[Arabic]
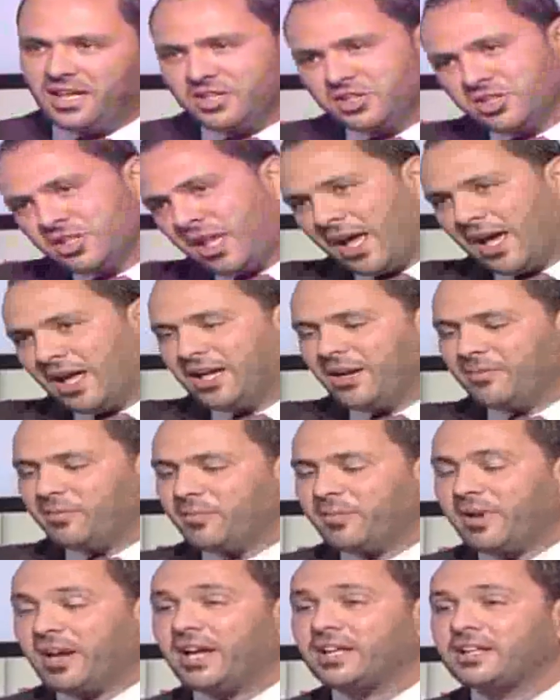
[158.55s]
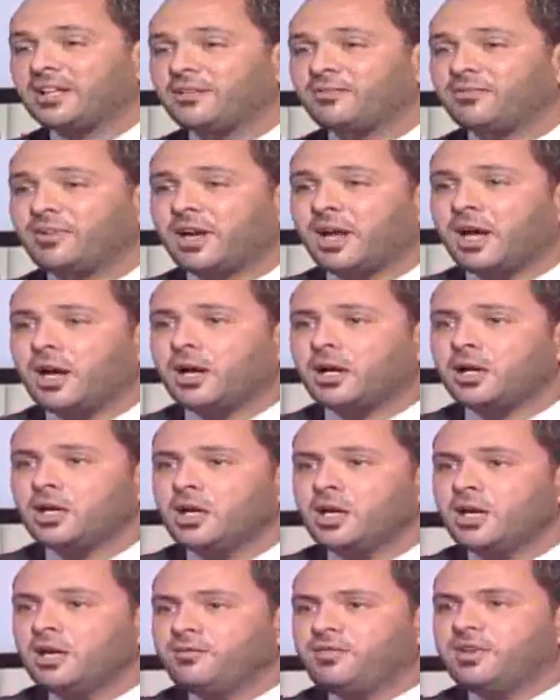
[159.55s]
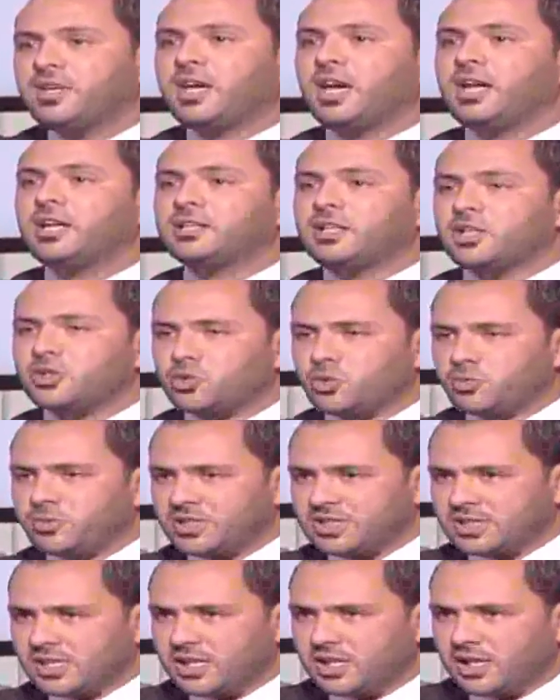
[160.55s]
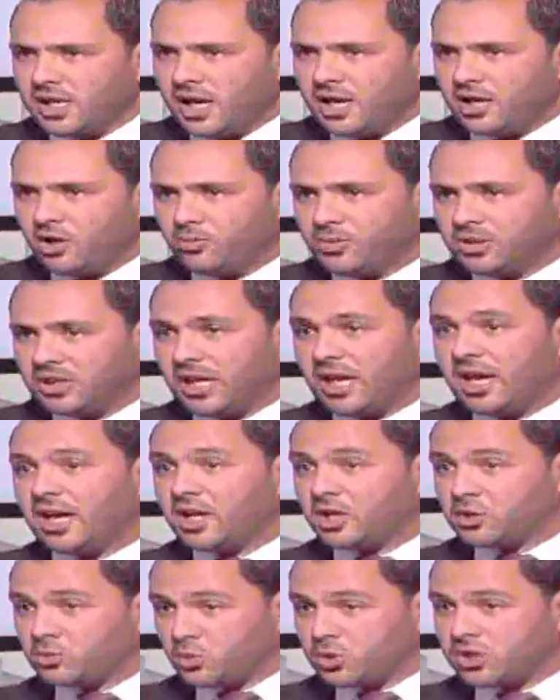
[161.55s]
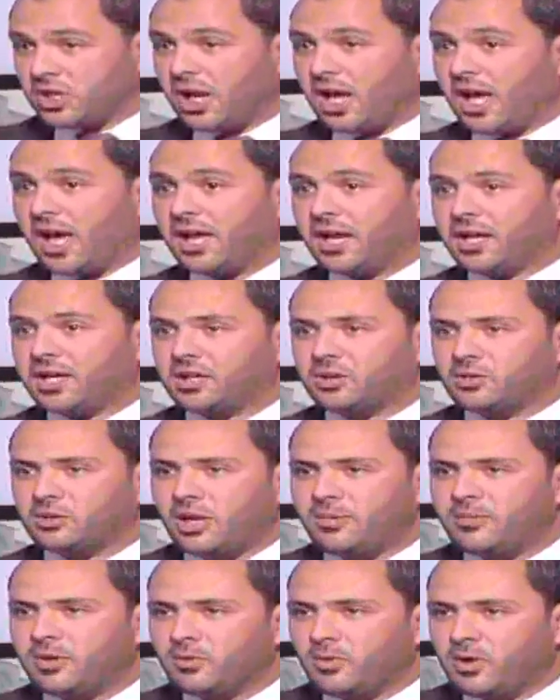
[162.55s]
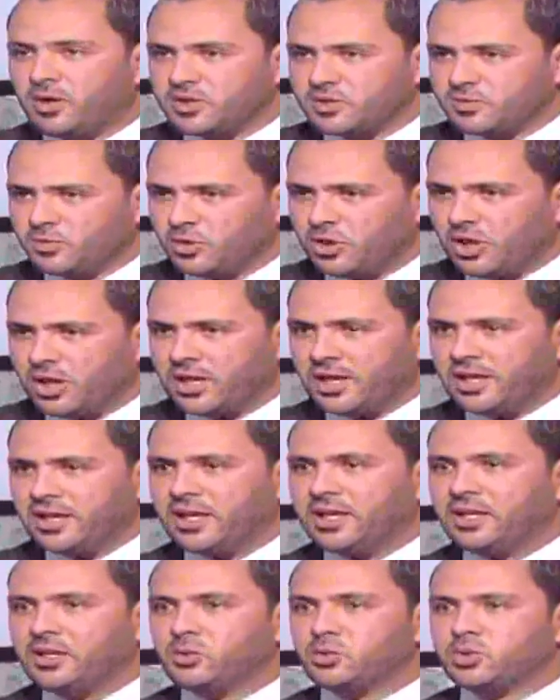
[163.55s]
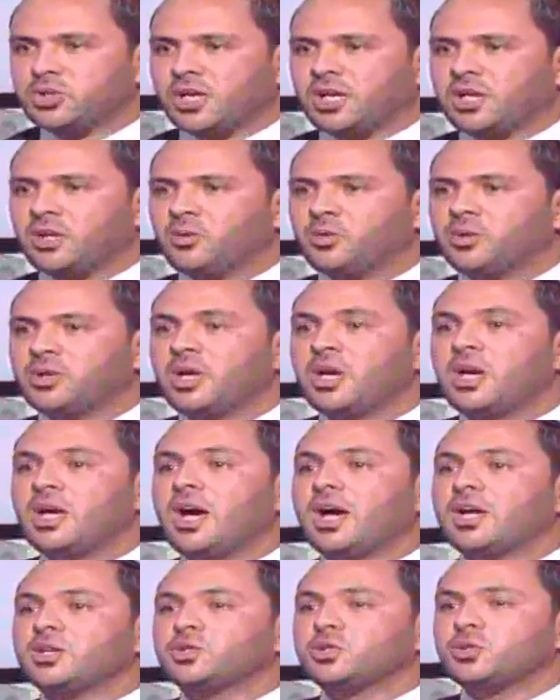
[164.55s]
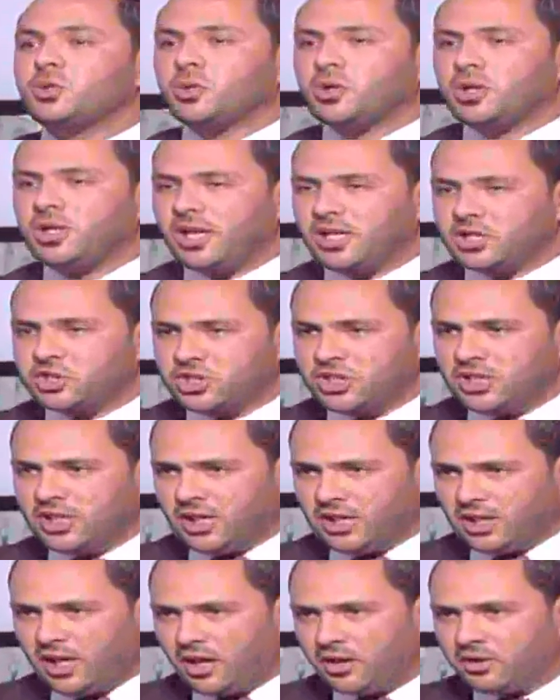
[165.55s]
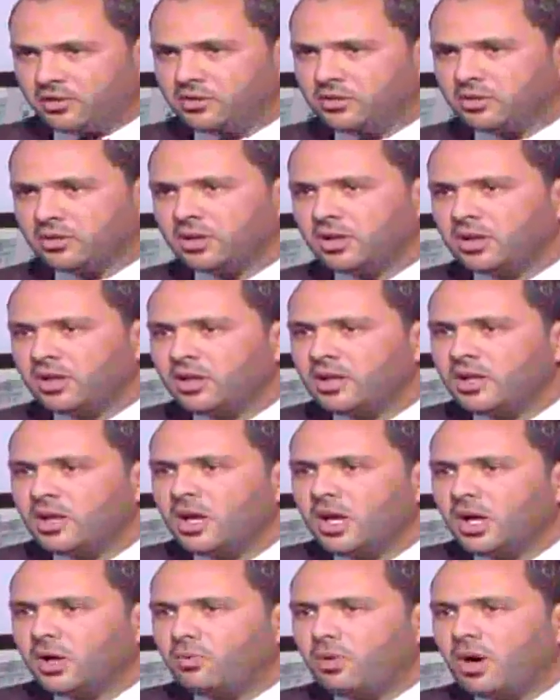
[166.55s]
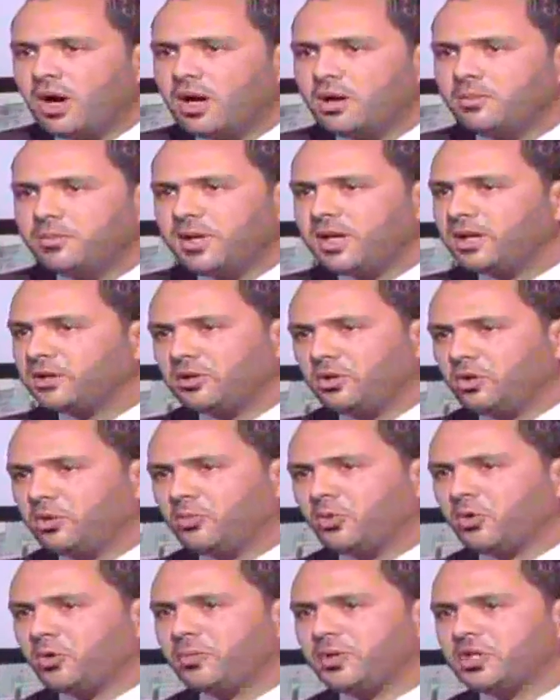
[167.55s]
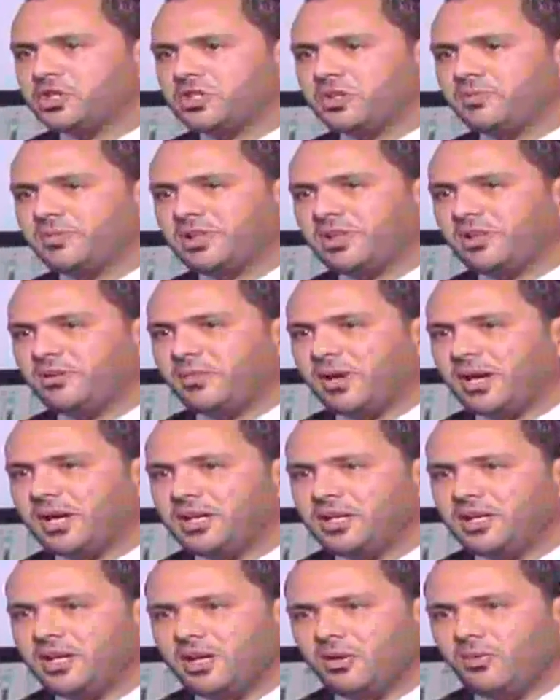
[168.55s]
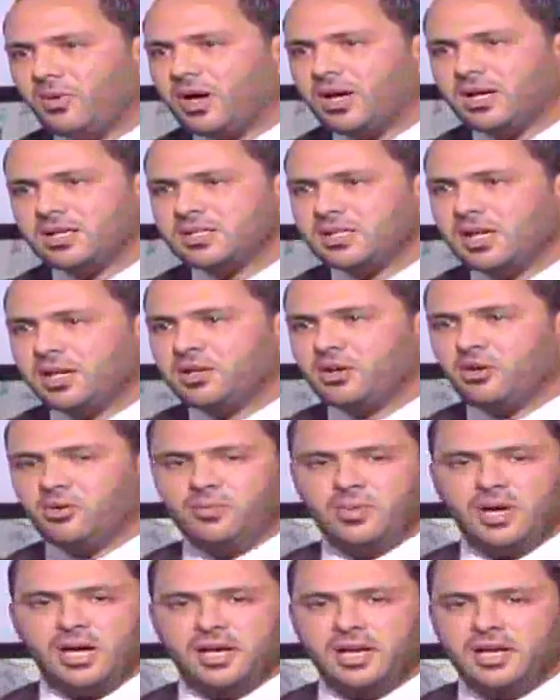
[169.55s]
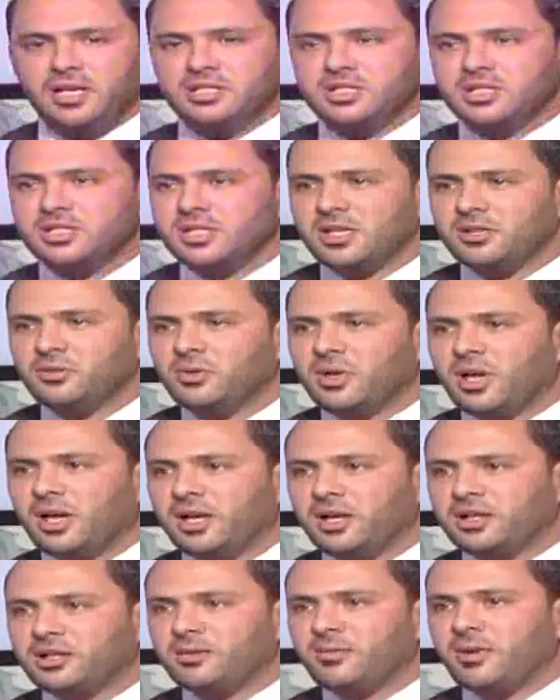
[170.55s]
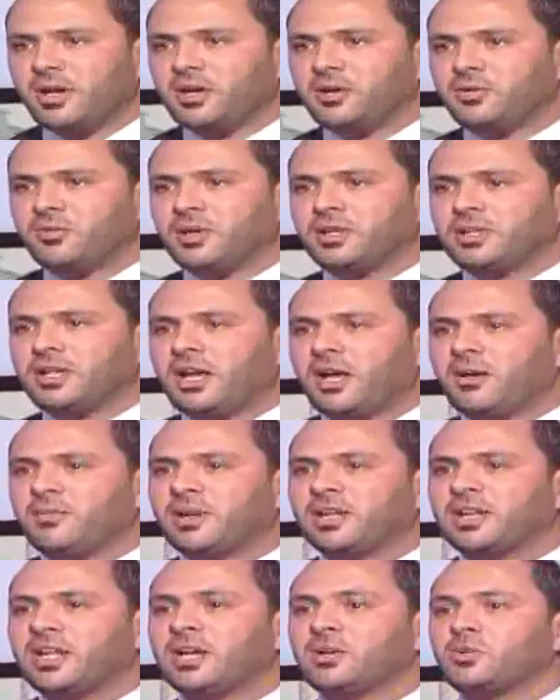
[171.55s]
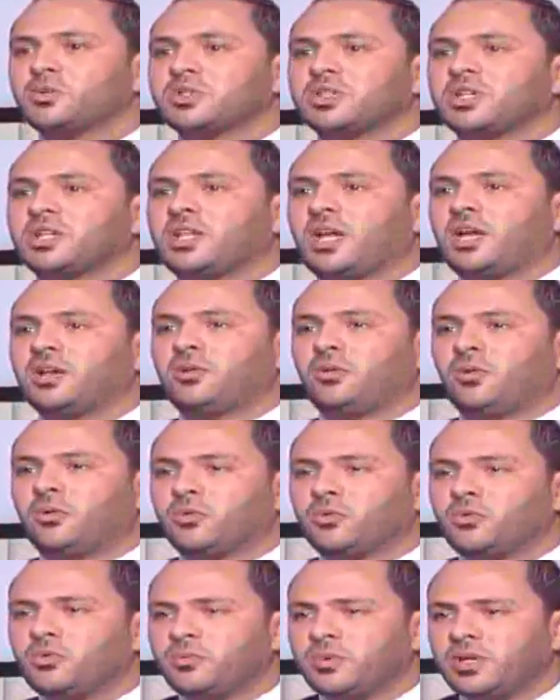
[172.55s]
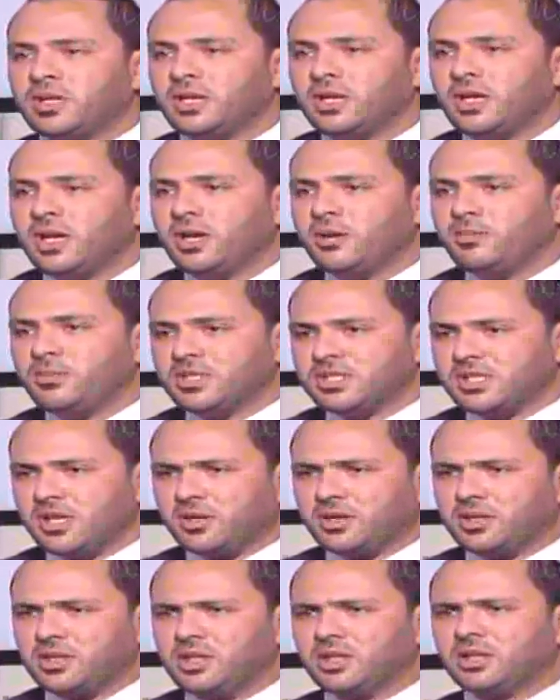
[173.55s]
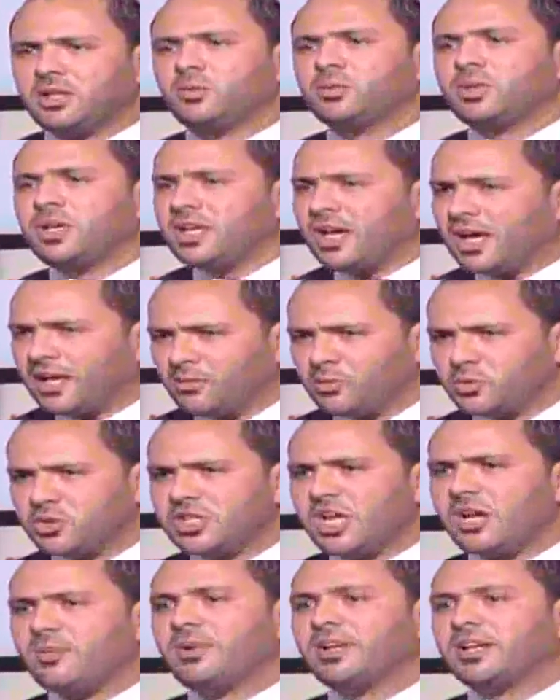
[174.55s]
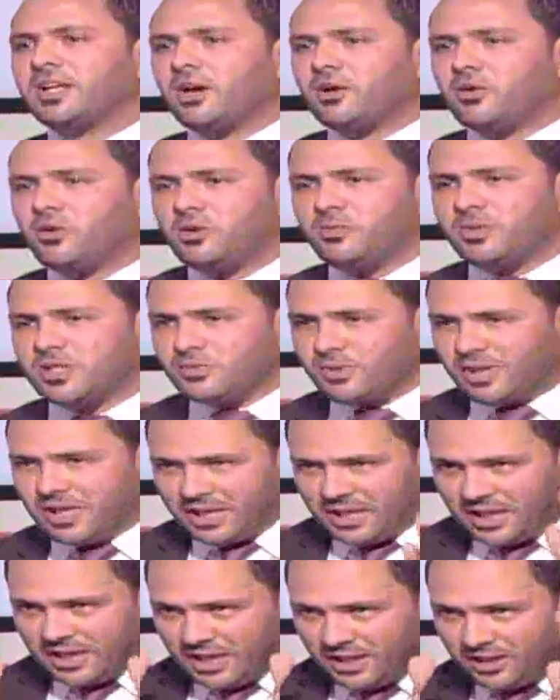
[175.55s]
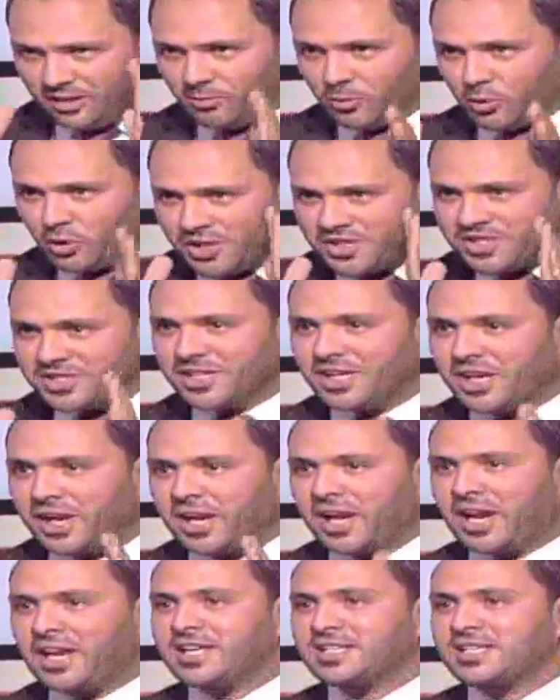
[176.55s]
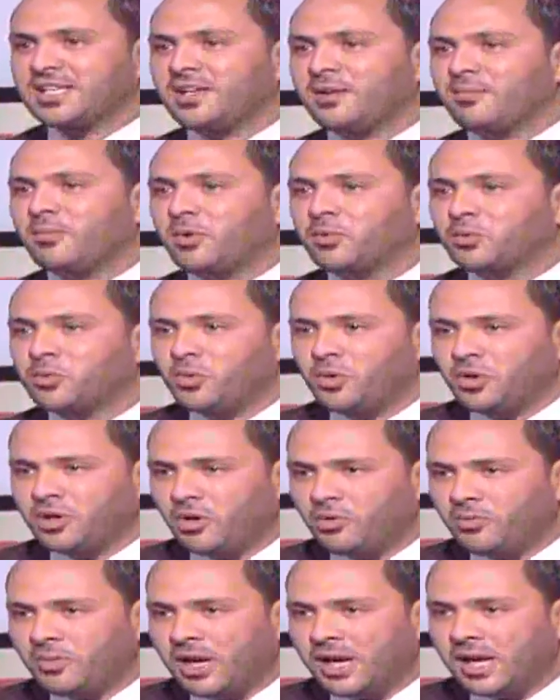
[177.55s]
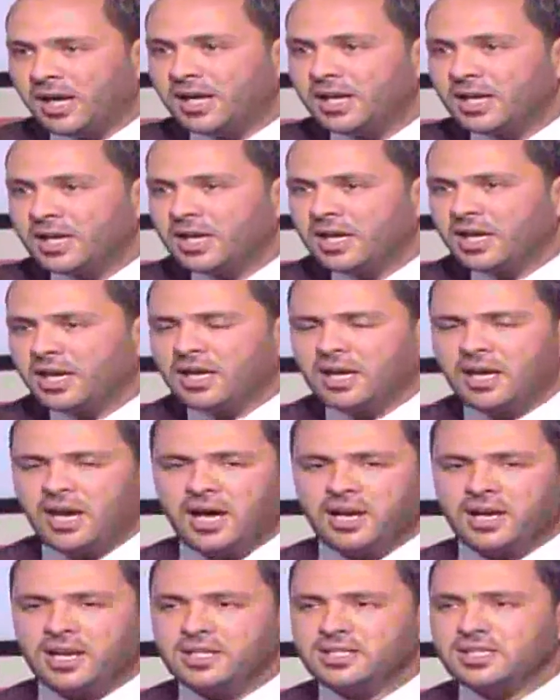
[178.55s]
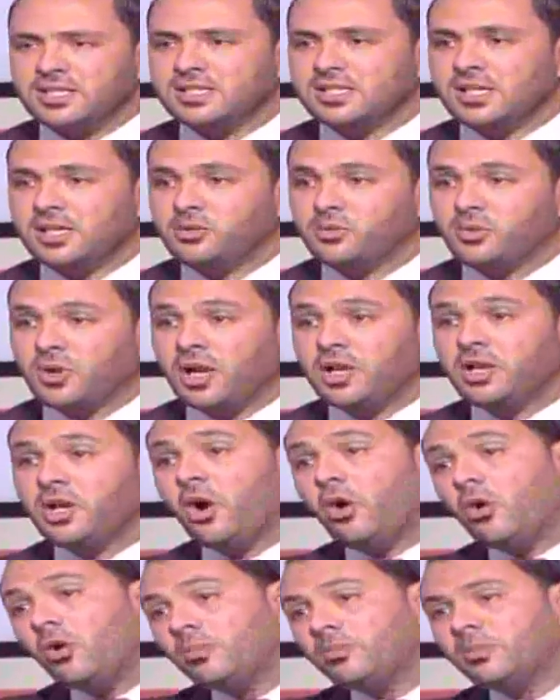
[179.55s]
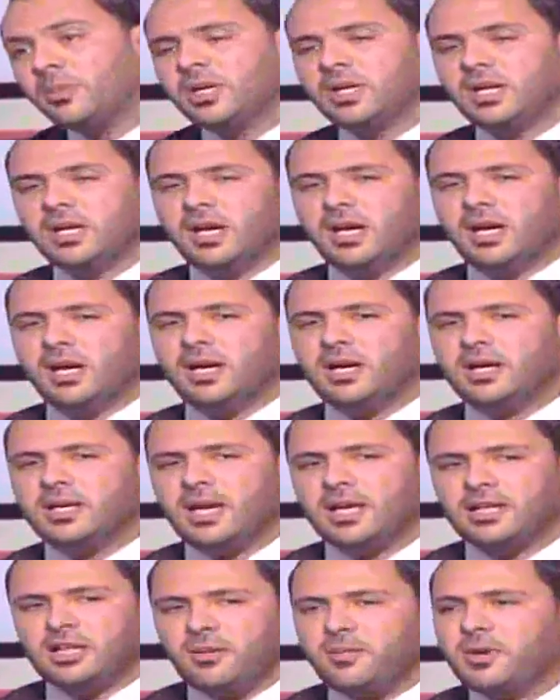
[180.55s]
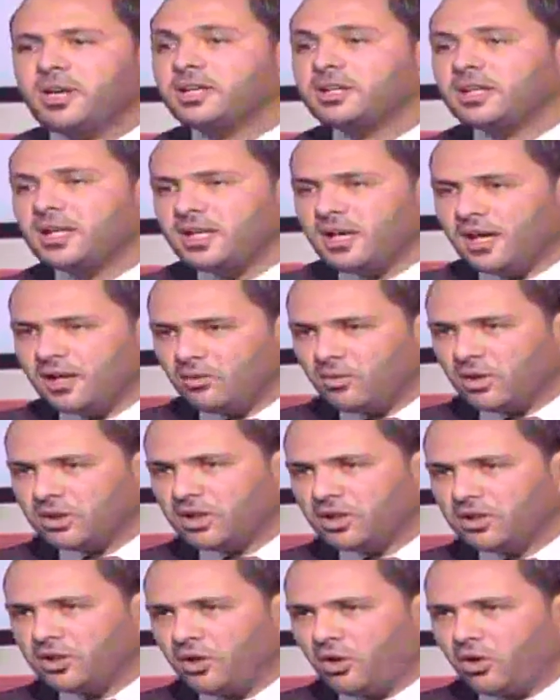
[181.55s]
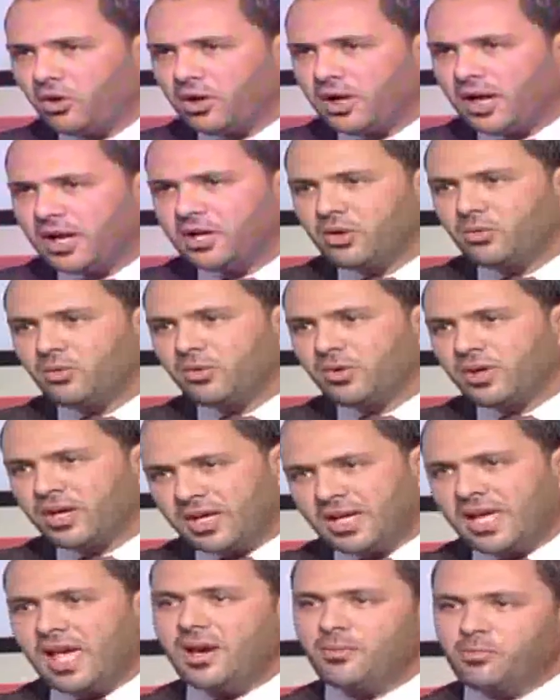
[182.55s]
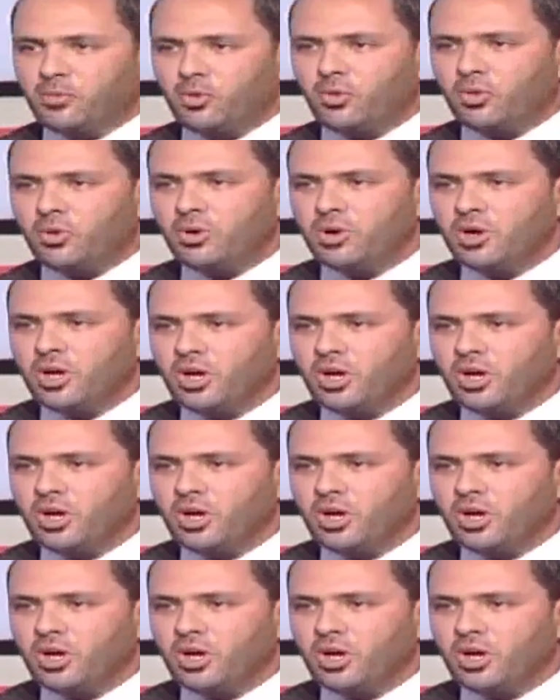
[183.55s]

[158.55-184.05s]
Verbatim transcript: صحيح دخلنا بمرحله الفراغ في كانت تجربه سيئه يوم تخرج وزراء حركه امل وحزب الله يلي هن يشكلون الصقل الشيعي الحقيقي وبقت الامور ماشيه مثل ما هي واصر يومها الرئيس السنيور على اعتبار انه هذا الامر لا يسقط عن الحكومه ميثاقيتها وتيار المستقبل ككل بس ولكن كان المنظر الرئيسي للموضوع يومها آه، الرئيس السنيور اليوم آه، يعتبر التيار الوطني الحر أنه غيابه